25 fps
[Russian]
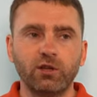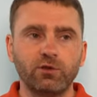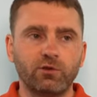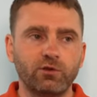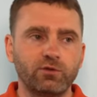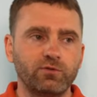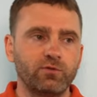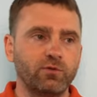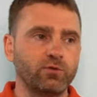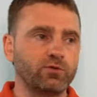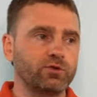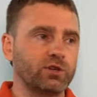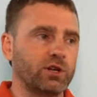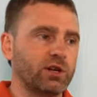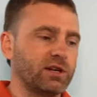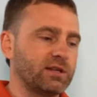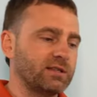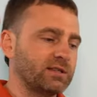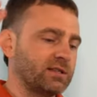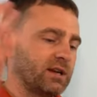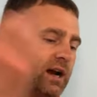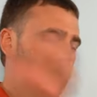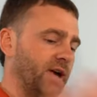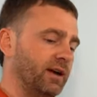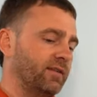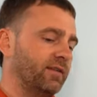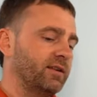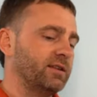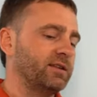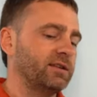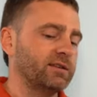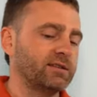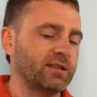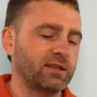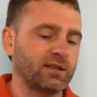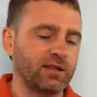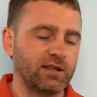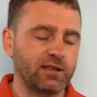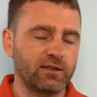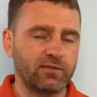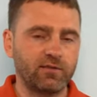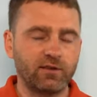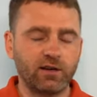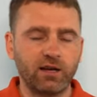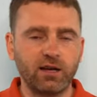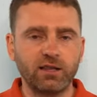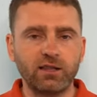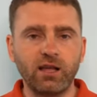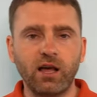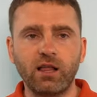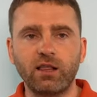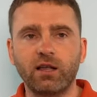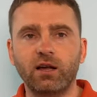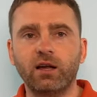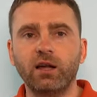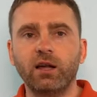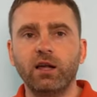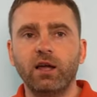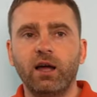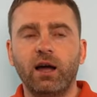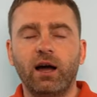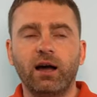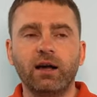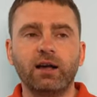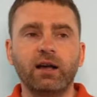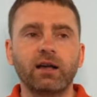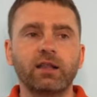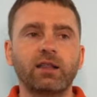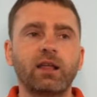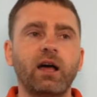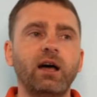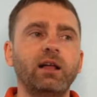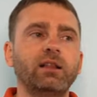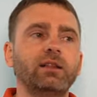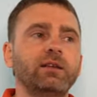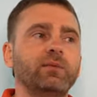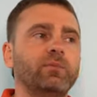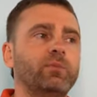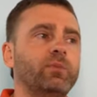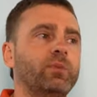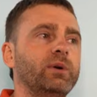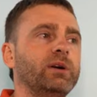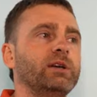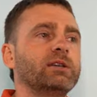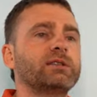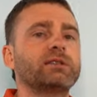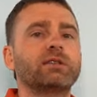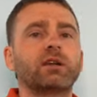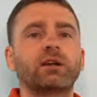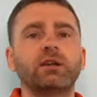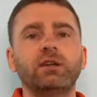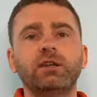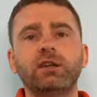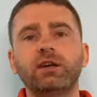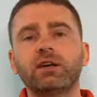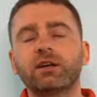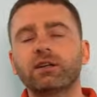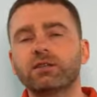То есть вы уже расстраиваетесь от этого канала, а каналы быстро не